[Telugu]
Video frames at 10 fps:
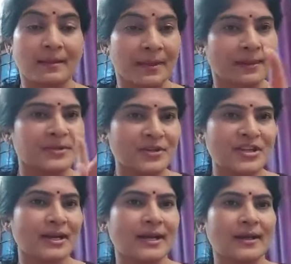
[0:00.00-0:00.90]
మీరు అబ్జర్వ్
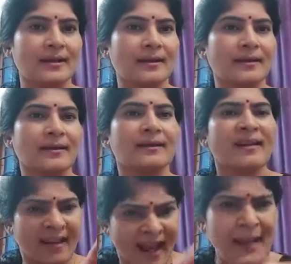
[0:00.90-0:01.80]
చేయండి అని
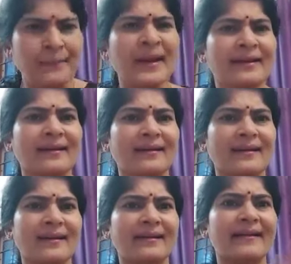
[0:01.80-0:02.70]
హ్యాపెండ్
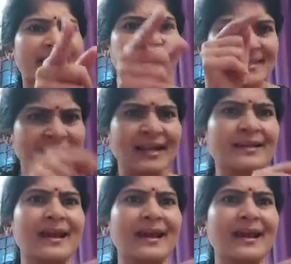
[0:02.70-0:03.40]
ఎగ్జాక్ట్లీ